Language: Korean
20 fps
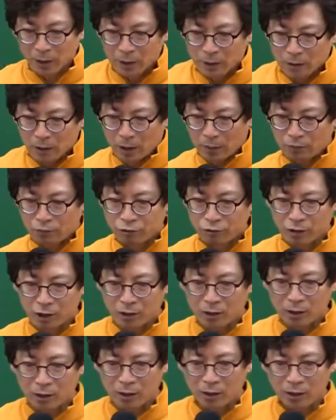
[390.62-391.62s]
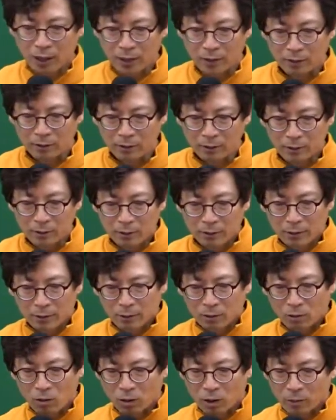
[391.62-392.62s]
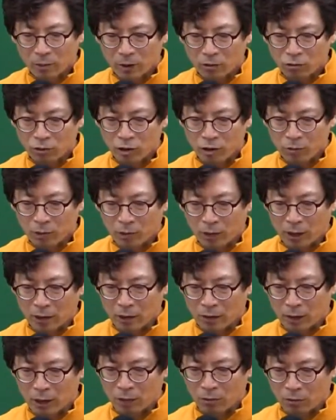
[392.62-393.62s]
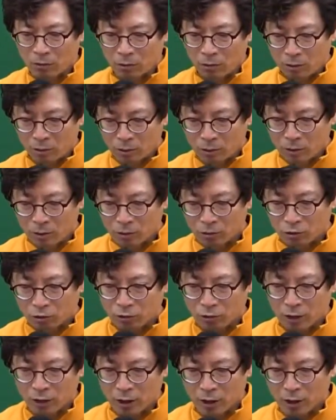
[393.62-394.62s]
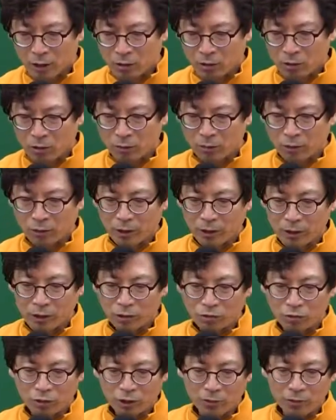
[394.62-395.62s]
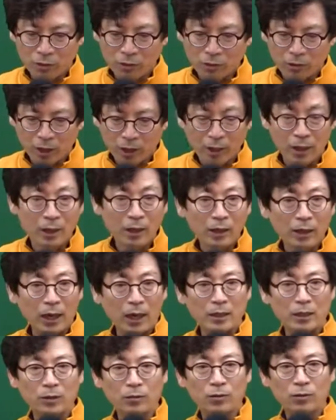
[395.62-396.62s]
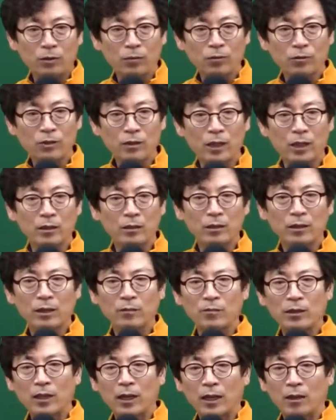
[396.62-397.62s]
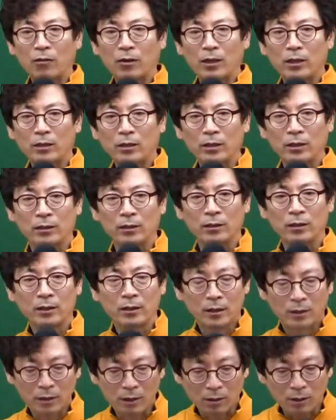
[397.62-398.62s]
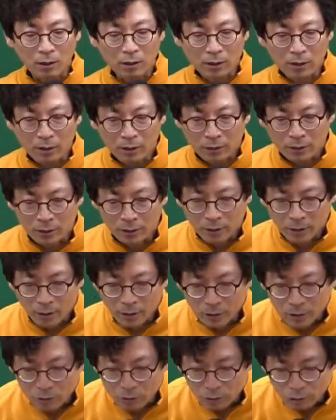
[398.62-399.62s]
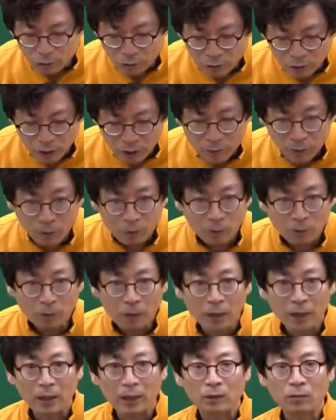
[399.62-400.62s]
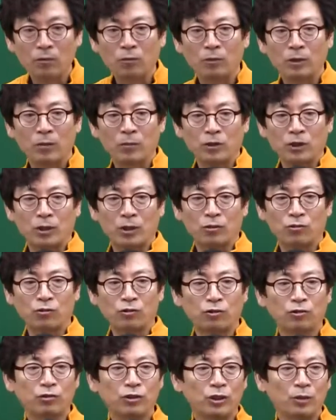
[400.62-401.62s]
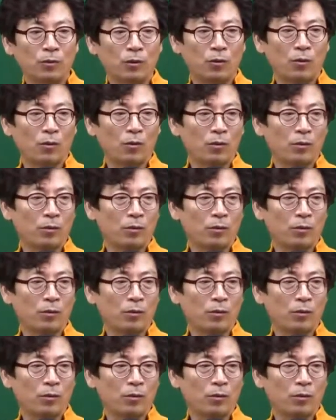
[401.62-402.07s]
자, 부기등기란 독립한 순위번호 같지 않고 주등기 또는 부기등기 순위번호에 가지번호 붙여서 하는 등기입니다라고 했거든. 자, 거기서요. 순위번호에다가 동그라미 쳐요. 순위번호.